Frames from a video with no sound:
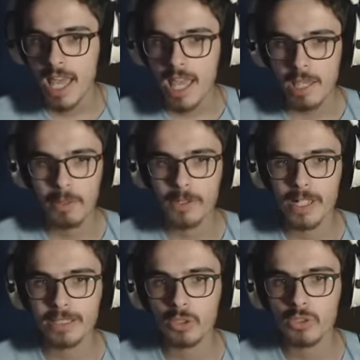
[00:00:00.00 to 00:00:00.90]
E poi
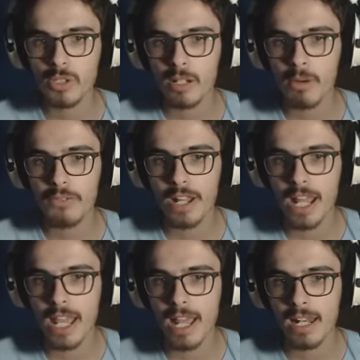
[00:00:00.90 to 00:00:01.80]
niente, continueremo a
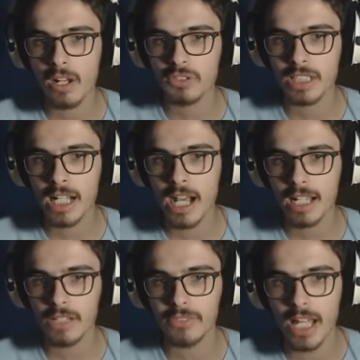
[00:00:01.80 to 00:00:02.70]
fare la nostra
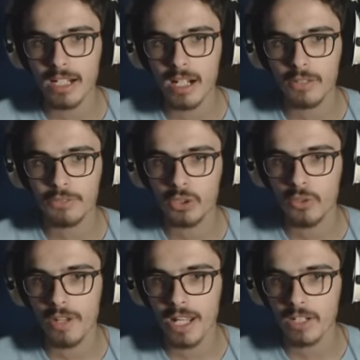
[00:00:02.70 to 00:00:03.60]
caverna fin
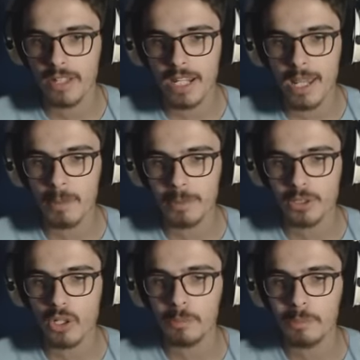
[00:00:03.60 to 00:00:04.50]
dove arriveremo. Ho
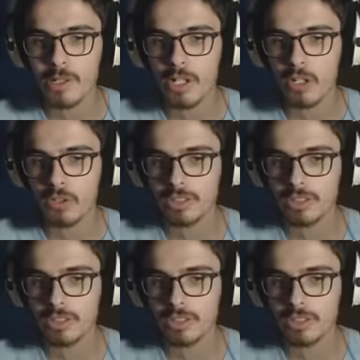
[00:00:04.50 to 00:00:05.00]
preso anche un piccone con